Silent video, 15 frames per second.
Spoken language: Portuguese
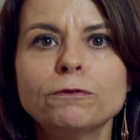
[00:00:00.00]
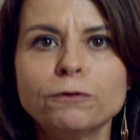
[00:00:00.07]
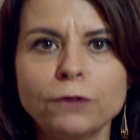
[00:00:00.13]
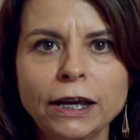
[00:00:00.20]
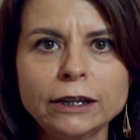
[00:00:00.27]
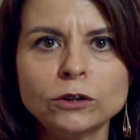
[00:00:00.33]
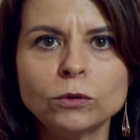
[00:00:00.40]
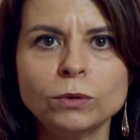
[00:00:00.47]

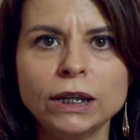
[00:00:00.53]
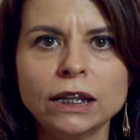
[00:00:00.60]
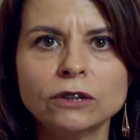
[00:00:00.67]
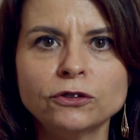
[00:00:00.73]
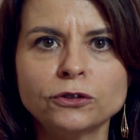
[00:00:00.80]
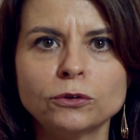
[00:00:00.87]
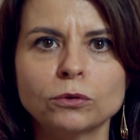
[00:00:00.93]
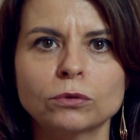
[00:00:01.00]
Feito
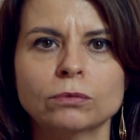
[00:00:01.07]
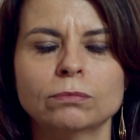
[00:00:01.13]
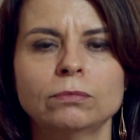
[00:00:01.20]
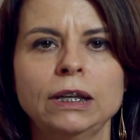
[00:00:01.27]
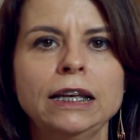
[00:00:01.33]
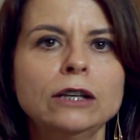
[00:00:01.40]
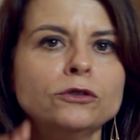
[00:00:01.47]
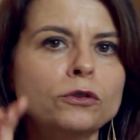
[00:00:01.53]
isto,
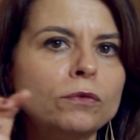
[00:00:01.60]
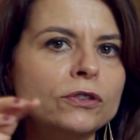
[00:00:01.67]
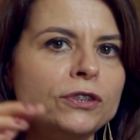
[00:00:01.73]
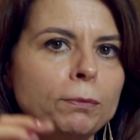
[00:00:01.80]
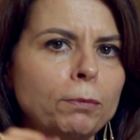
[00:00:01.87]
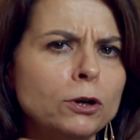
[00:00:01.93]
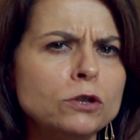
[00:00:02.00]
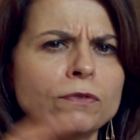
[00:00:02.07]
e isso
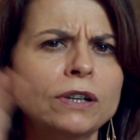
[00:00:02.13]
você pode